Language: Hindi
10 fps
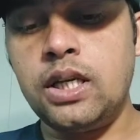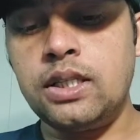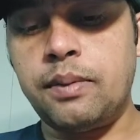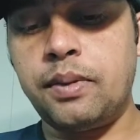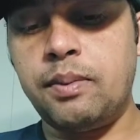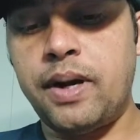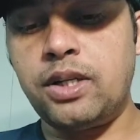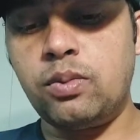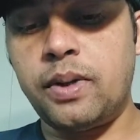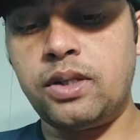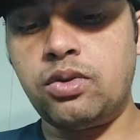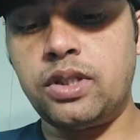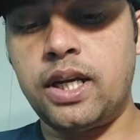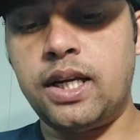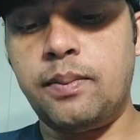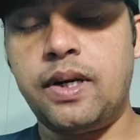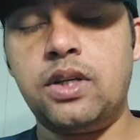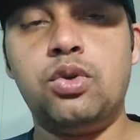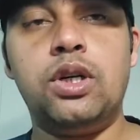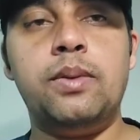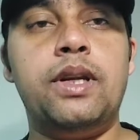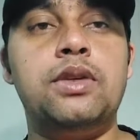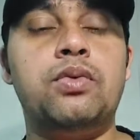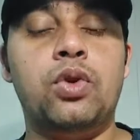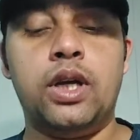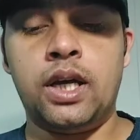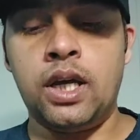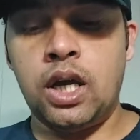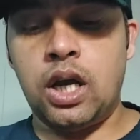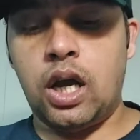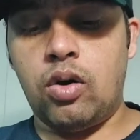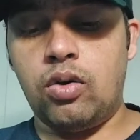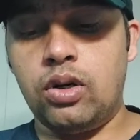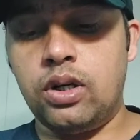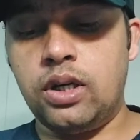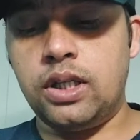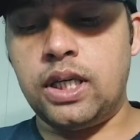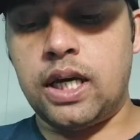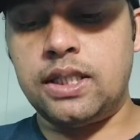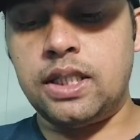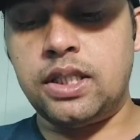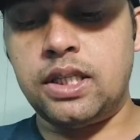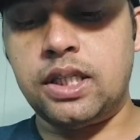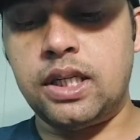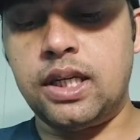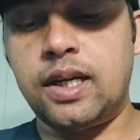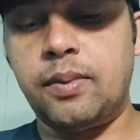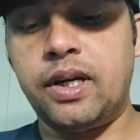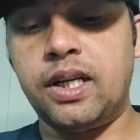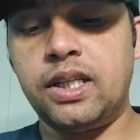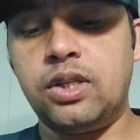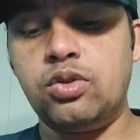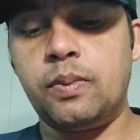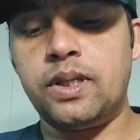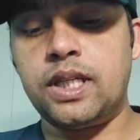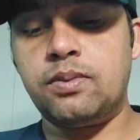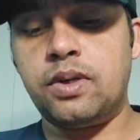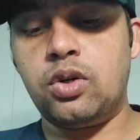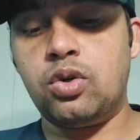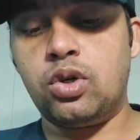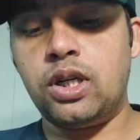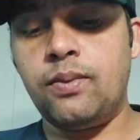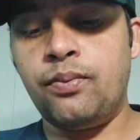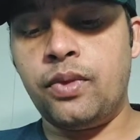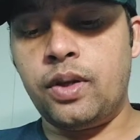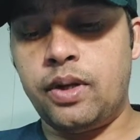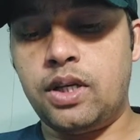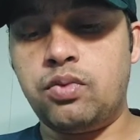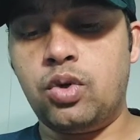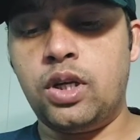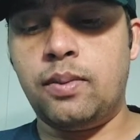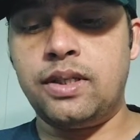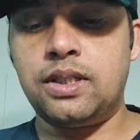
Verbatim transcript: सबकी 500 500 सैलरी प्लस रोटी प्लस फूड है और ये असिस्टेंट सटरिंग कारपेंटर की 350 प्लस रोटी प्लस फूड है बस